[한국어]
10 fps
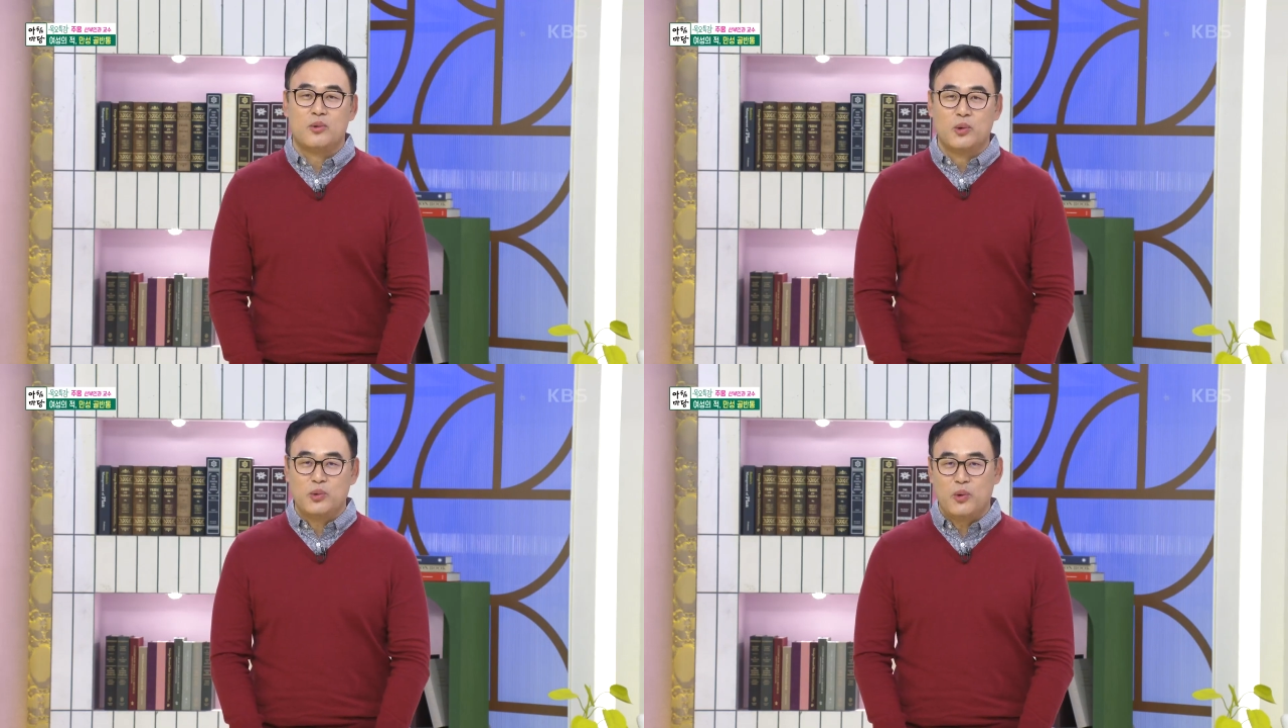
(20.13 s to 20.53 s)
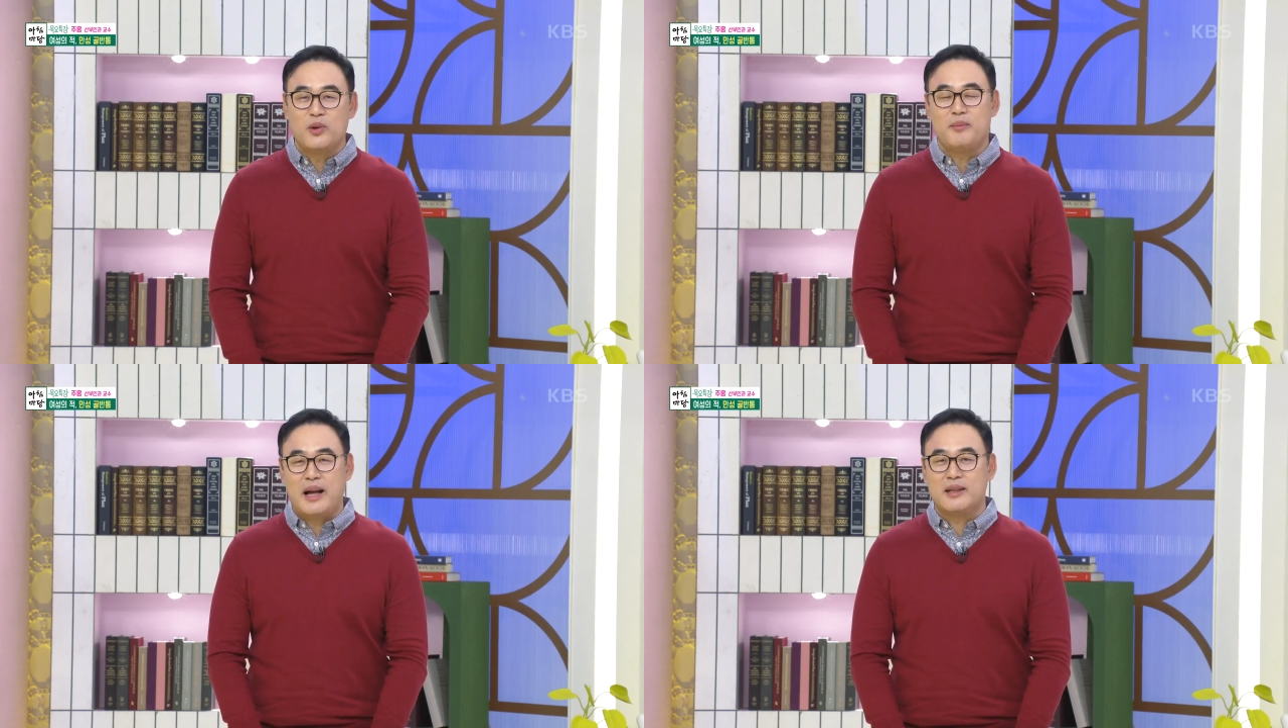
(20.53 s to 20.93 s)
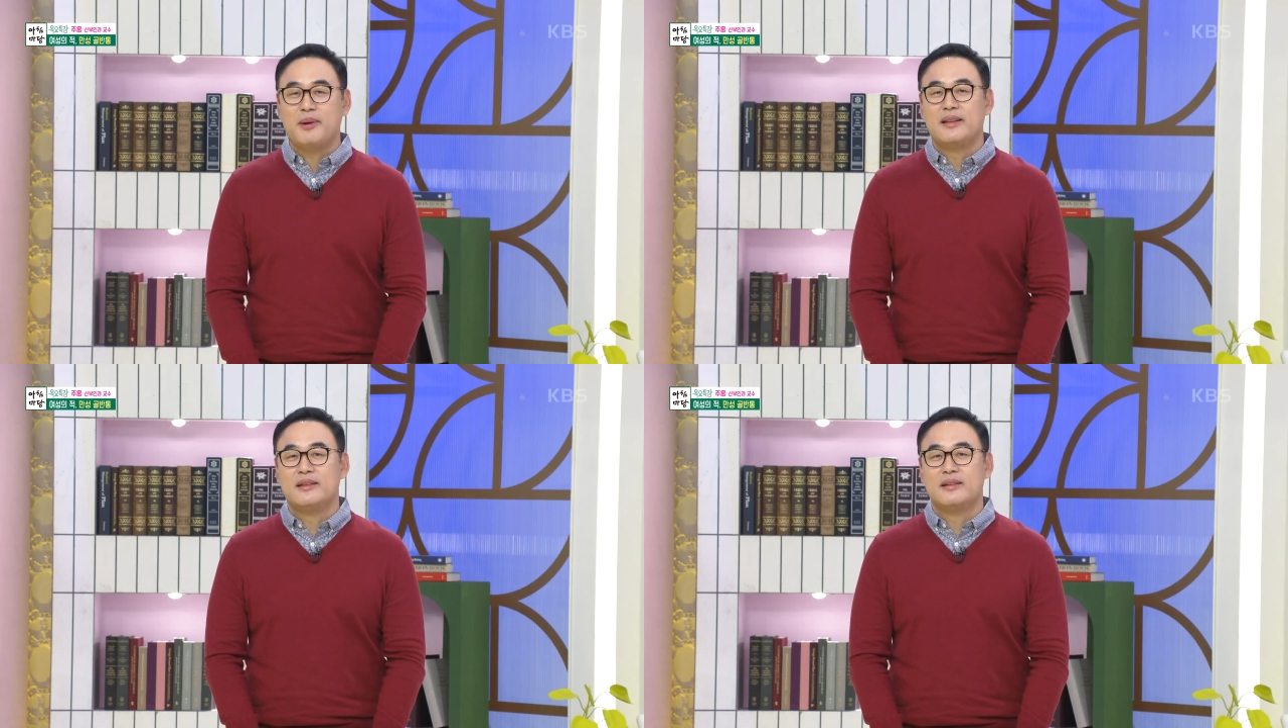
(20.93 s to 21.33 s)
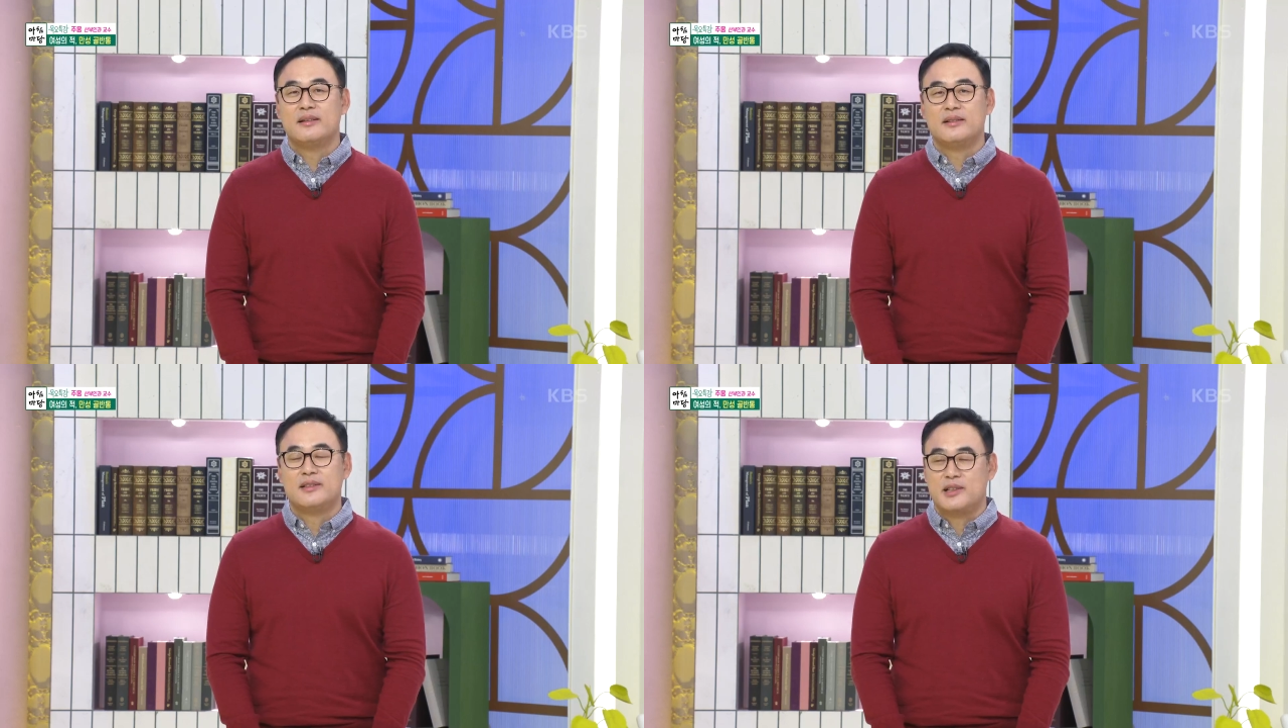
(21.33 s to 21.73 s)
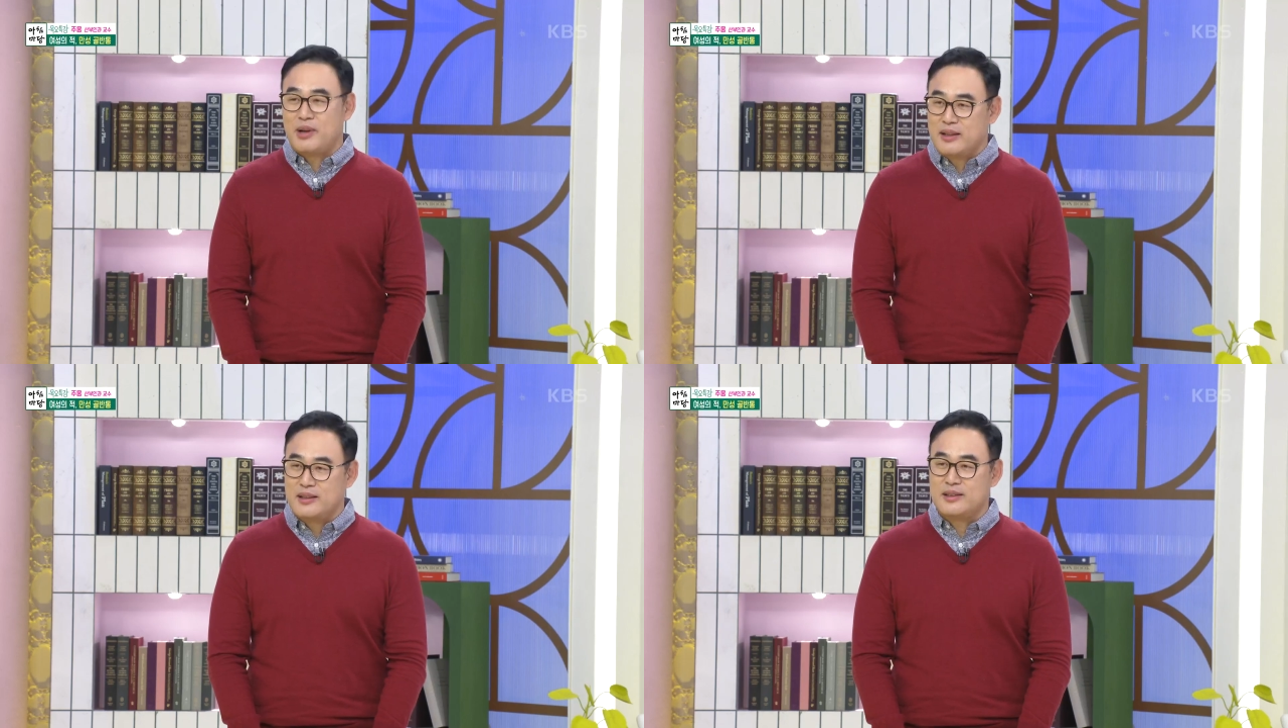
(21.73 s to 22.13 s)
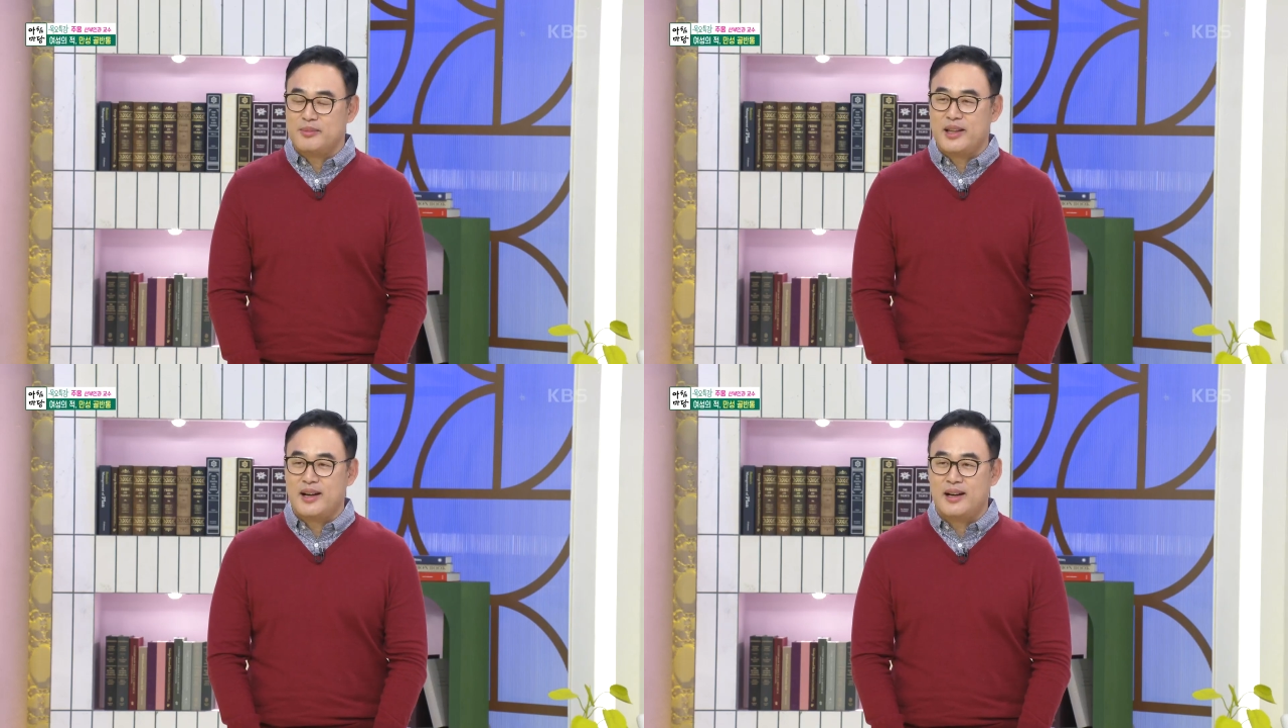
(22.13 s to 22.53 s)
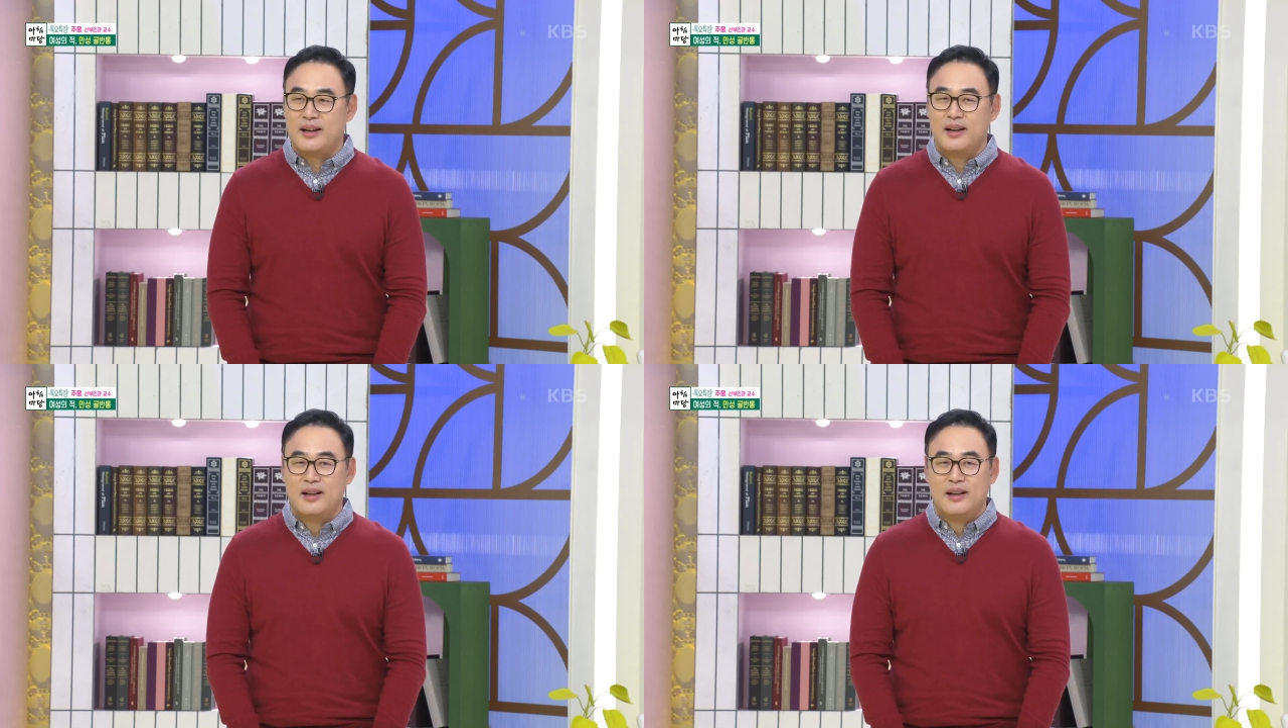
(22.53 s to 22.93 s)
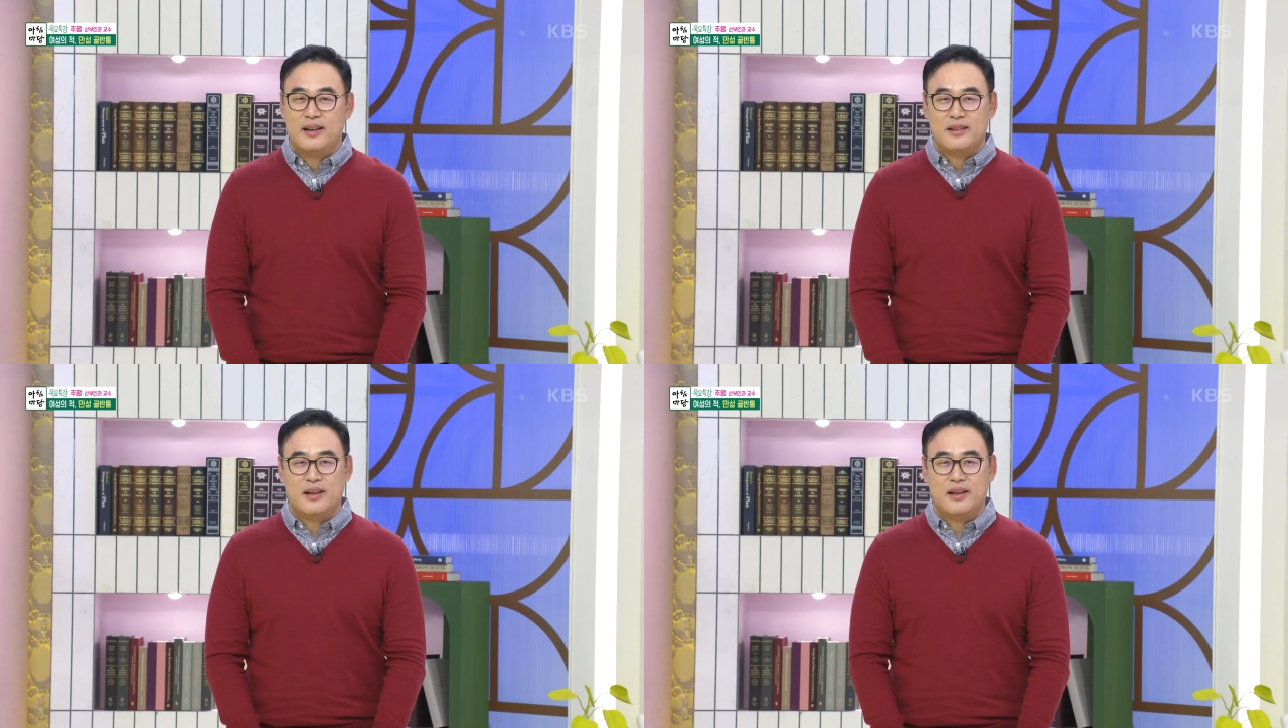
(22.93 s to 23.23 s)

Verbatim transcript: 고통을 많이 받는 질환이 있습니다.